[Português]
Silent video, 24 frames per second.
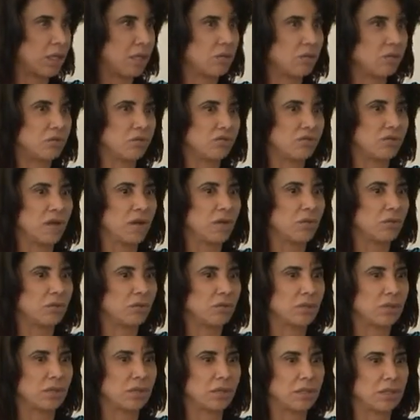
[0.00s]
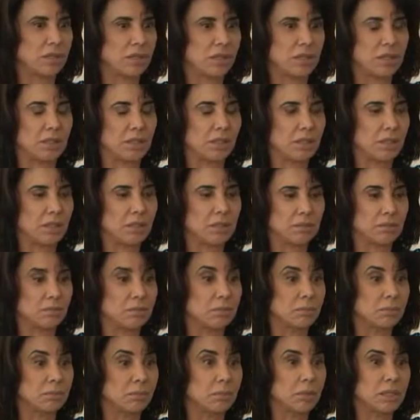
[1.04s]
Eu não falo que,
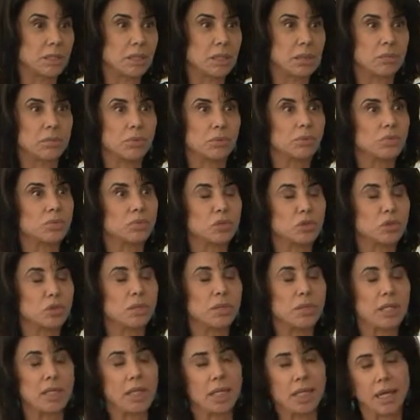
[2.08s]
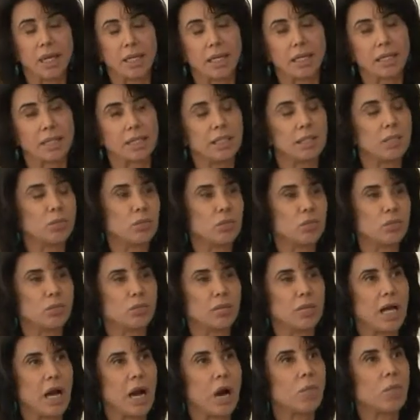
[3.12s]
por exemplo, sobre reencarnação ou
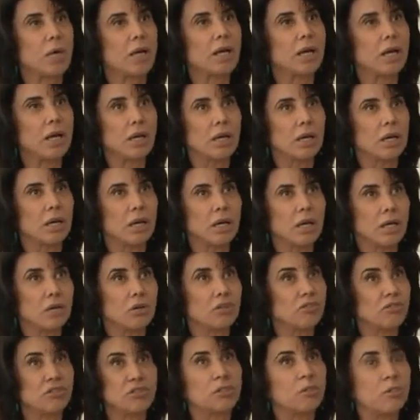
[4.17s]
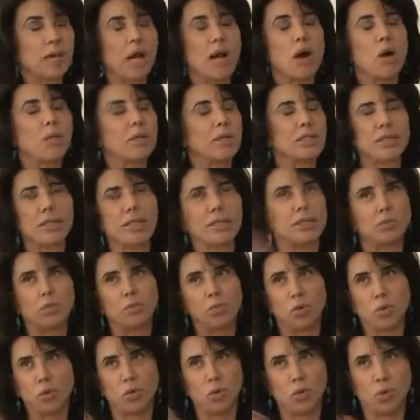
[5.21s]
sobre alma. Eu vi minha alma sair do
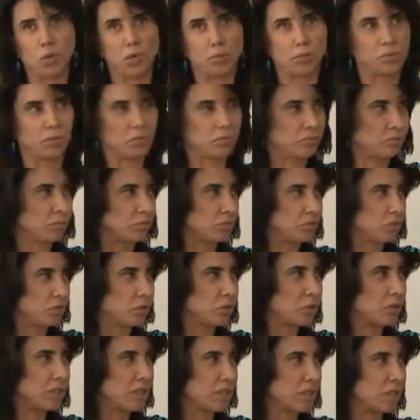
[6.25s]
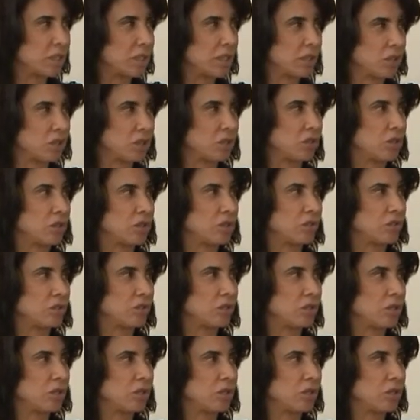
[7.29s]
meu corpo num acidente que eu tive.